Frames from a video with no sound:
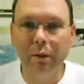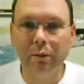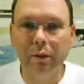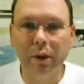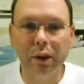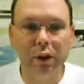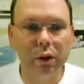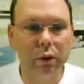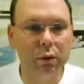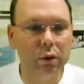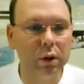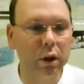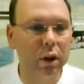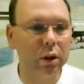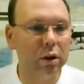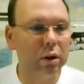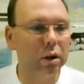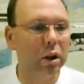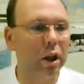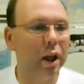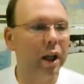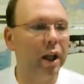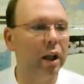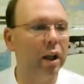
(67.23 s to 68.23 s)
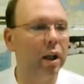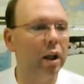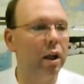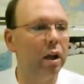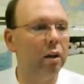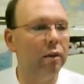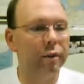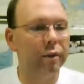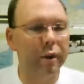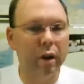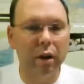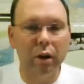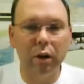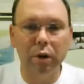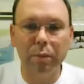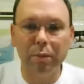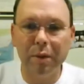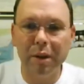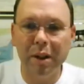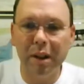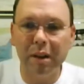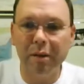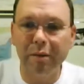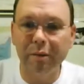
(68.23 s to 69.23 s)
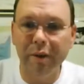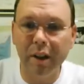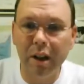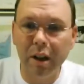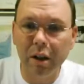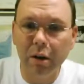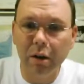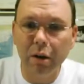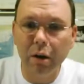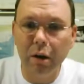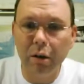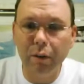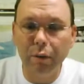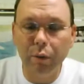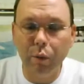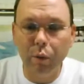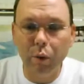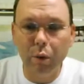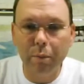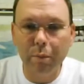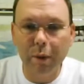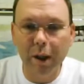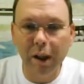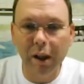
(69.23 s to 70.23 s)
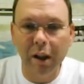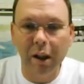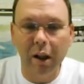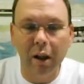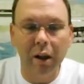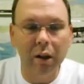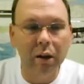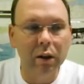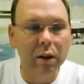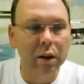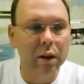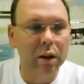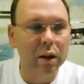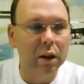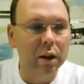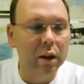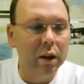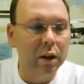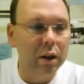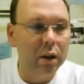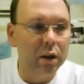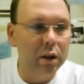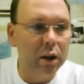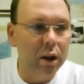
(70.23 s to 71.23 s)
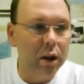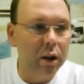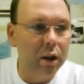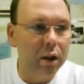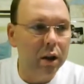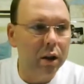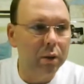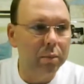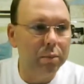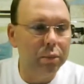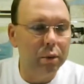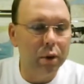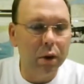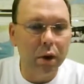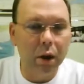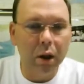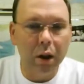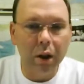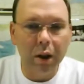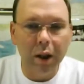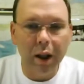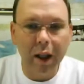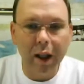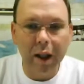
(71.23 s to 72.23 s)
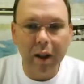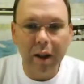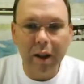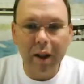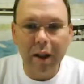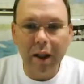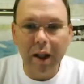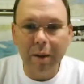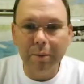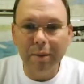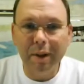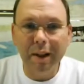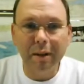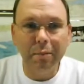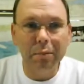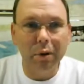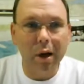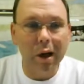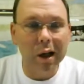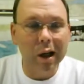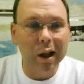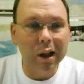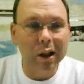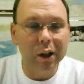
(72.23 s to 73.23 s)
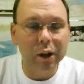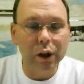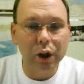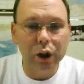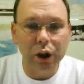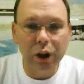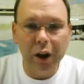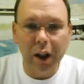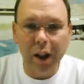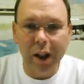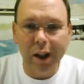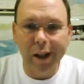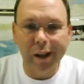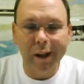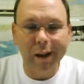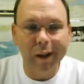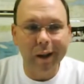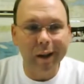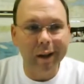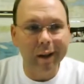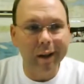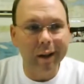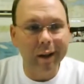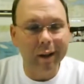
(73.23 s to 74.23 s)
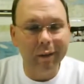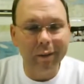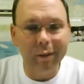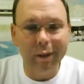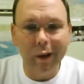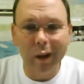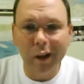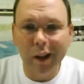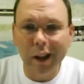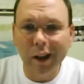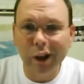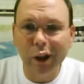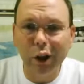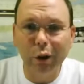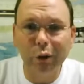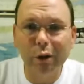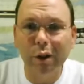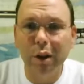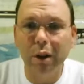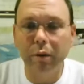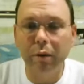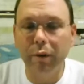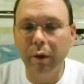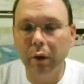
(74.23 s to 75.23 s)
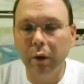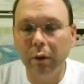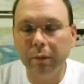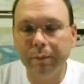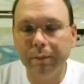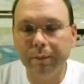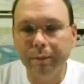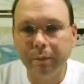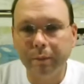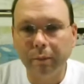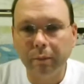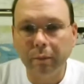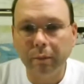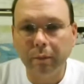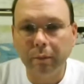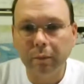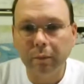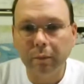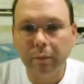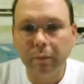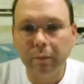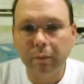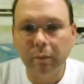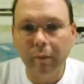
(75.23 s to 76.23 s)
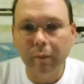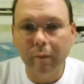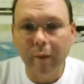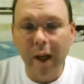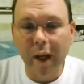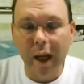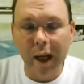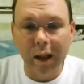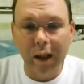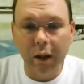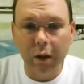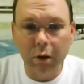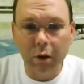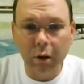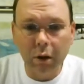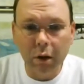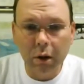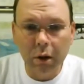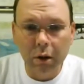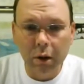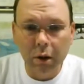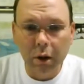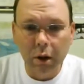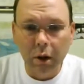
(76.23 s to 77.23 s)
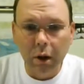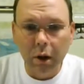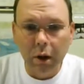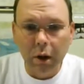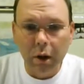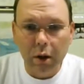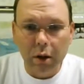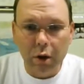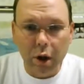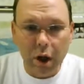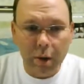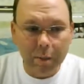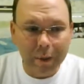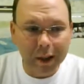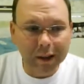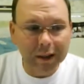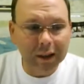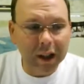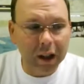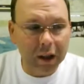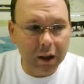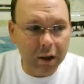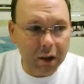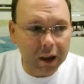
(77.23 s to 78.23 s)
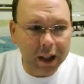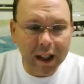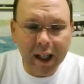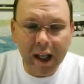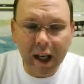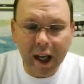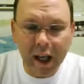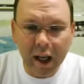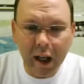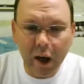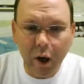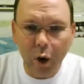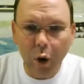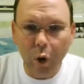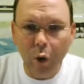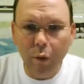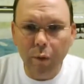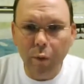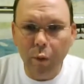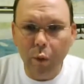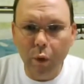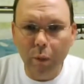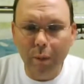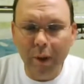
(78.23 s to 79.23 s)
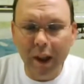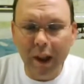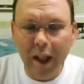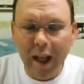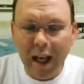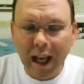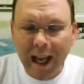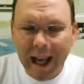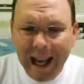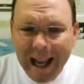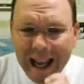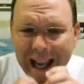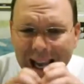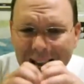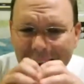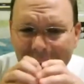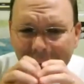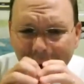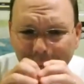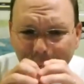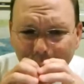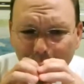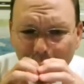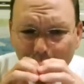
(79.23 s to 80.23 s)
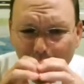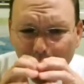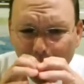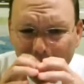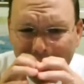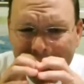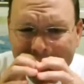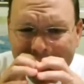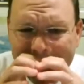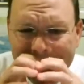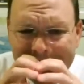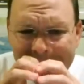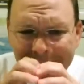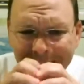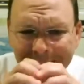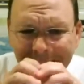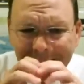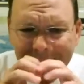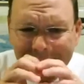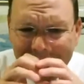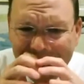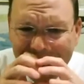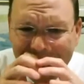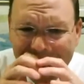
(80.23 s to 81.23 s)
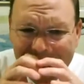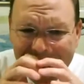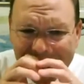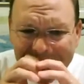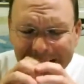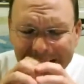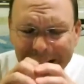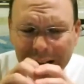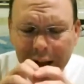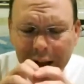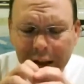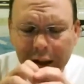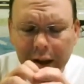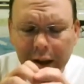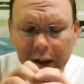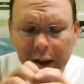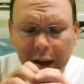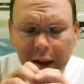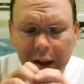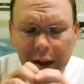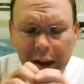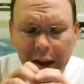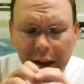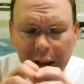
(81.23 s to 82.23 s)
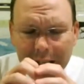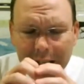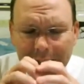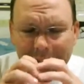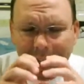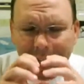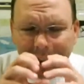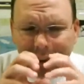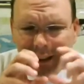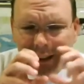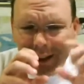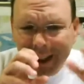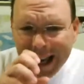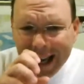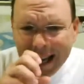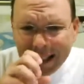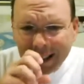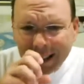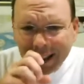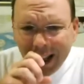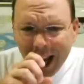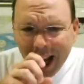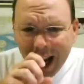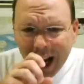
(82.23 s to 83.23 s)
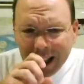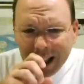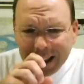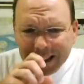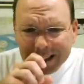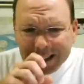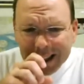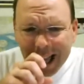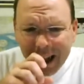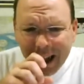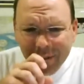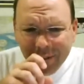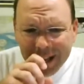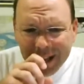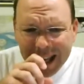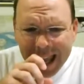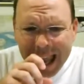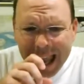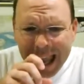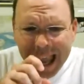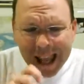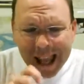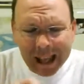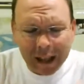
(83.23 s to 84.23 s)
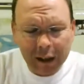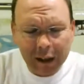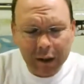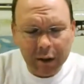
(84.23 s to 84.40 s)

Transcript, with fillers: Ils sont en train de faire leur petite vie de fourmis. Euh, de prendre des, des petites branches euh, et faire des choses qu'ils font. Alors, tu commences à crier aux fourmis. Hé, hey, les fourmis! Hé! Il y a un tracteur qui s'en vient!